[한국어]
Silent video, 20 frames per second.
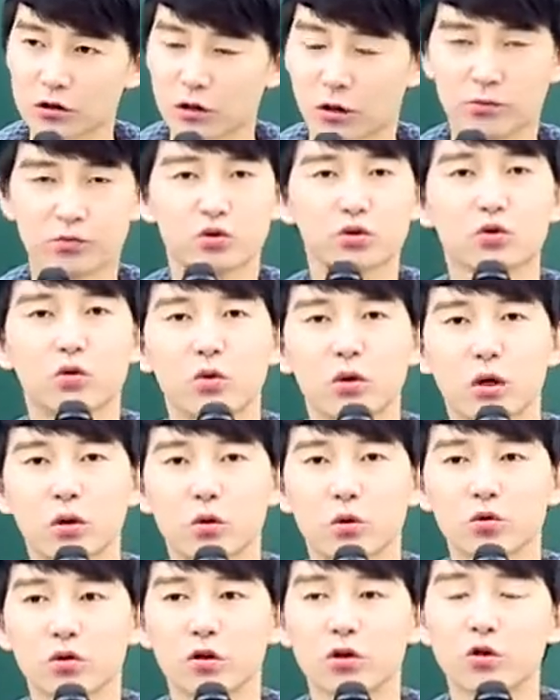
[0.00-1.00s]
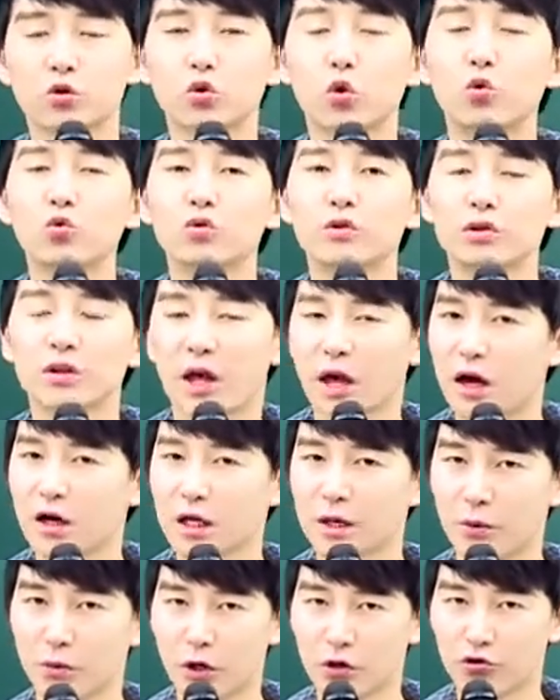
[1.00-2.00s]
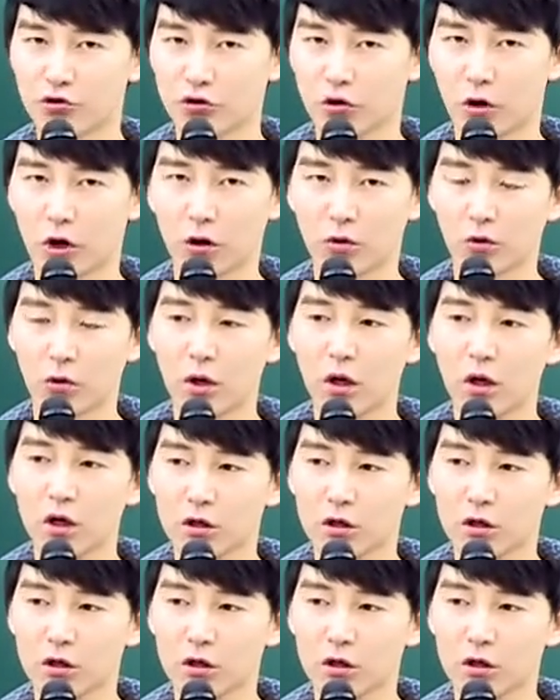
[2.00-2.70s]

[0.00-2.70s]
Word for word: 점수를 올리고 너희들 좋은 대학에 보내주는 거라고.